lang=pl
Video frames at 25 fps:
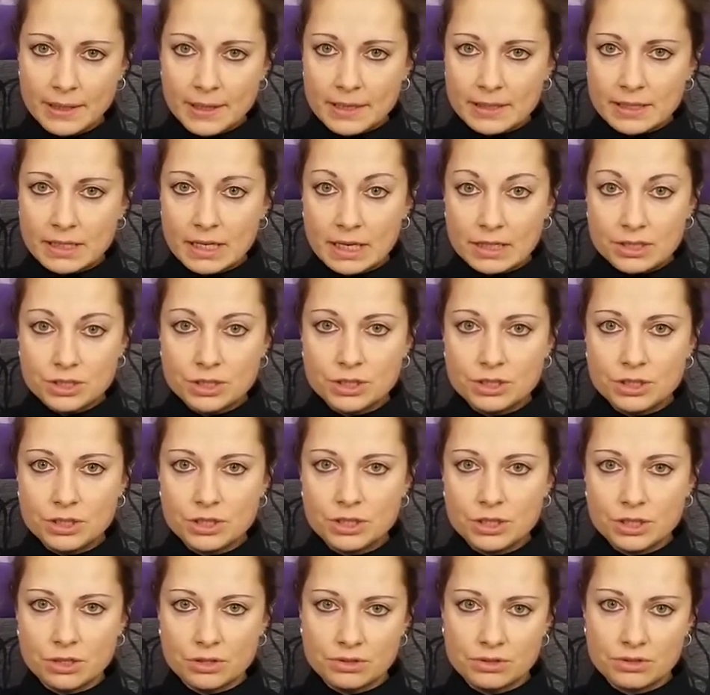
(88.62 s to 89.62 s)
Teraz dzieci
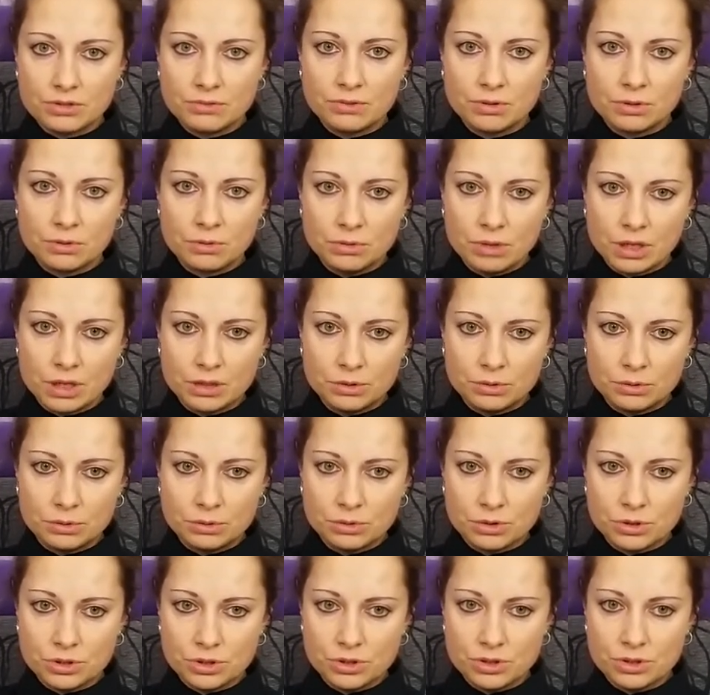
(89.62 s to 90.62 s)
się rodzą w ogóle
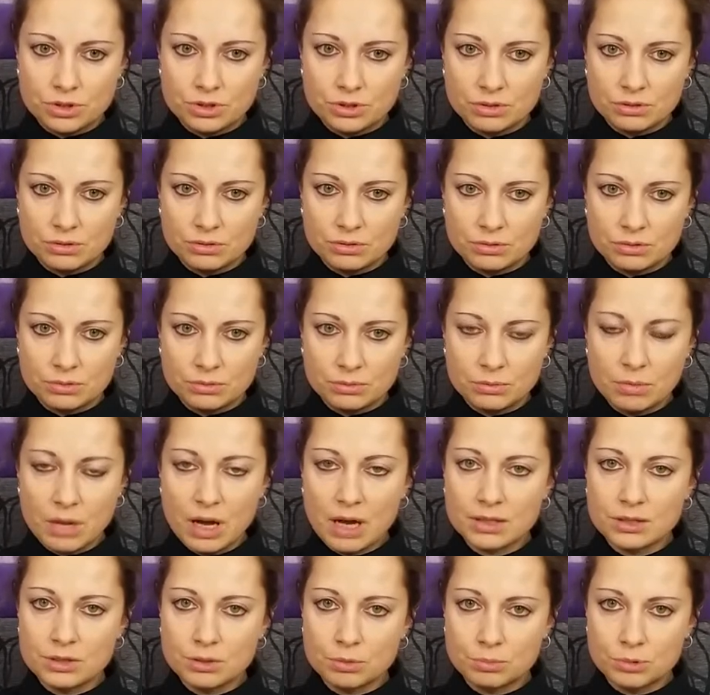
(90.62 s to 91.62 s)
już e,
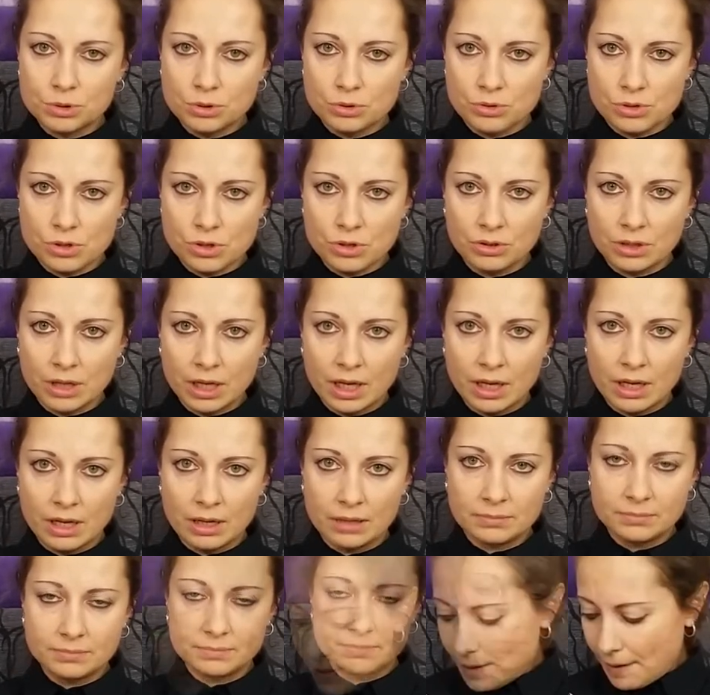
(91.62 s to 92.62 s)
bardzo
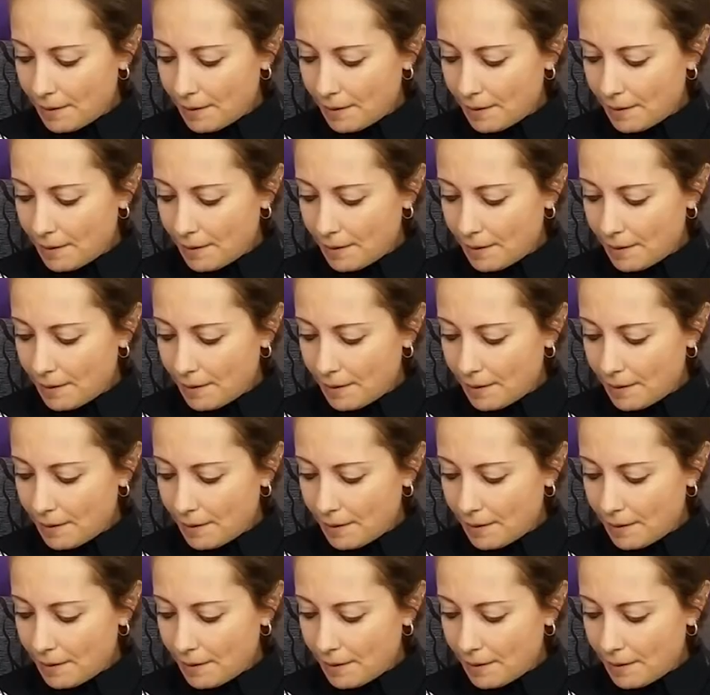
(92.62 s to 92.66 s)
obciążone